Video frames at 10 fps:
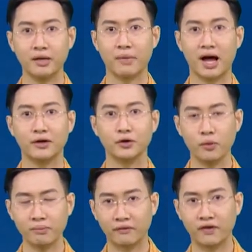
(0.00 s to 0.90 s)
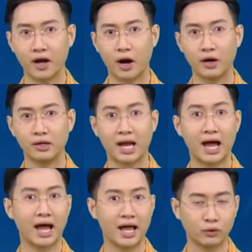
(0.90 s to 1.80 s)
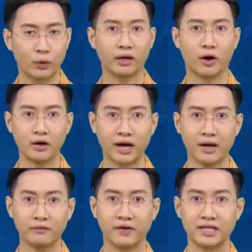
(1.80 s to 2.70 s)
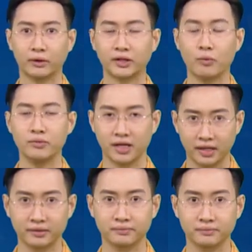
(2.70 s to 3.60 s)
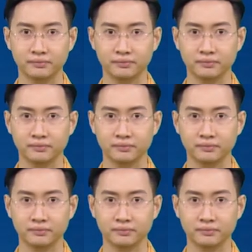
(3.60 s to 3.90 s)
khi mà đối mặt với họ là hàng loạt khó khăn về giao thông nhân lực.